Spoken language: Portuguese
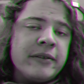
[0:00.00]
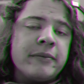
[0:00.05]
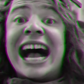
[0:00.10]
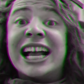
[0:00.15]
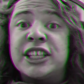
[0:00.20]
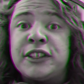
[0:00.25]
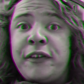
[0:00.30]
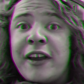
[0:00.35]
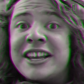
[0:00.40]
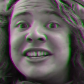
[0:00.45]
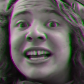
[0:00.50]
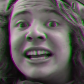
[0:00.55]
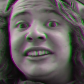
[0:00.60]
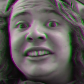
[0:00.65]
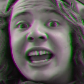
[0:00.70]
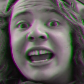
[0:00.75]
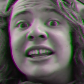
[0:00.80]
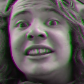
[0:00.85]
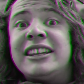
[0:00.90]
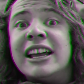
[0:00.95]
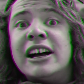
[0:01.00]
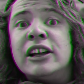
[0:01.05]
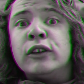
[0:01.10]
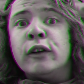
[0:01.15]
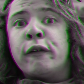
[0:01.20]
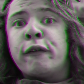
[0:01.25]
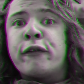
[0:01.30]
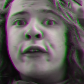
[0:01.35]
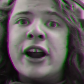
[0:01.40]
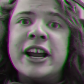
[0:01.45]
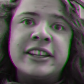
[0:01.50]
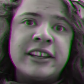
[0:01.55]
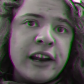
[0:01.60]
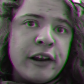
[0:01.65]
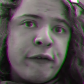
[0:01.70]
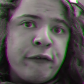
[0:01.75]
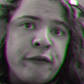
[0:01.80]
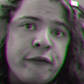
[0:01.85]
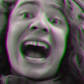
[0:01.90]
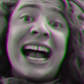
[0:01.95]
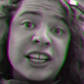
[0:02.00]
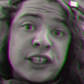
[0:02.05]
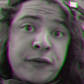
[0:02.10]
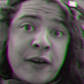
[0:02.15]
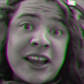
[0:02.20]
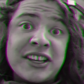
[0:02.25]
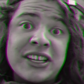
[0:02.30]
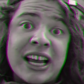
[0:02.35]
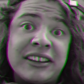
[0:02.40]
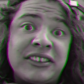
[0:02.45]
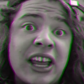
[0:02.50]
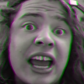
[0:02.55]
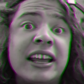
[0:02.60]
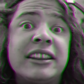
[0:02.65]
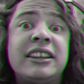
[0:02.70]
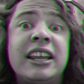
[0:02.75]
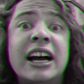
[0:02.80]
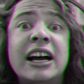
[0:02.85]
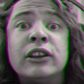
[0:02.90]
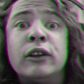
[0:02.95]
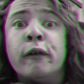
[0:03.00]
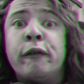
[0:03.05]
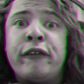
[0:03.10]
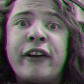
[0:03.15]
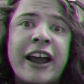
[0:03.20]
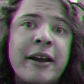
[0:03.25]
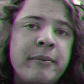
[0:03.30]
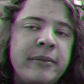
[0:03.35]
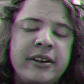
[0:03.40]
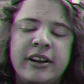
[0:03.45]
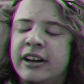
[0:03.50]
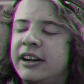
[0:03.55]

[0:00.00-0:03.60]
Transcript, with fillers: Às vezes até dando friendly... Às vezes até dando fem...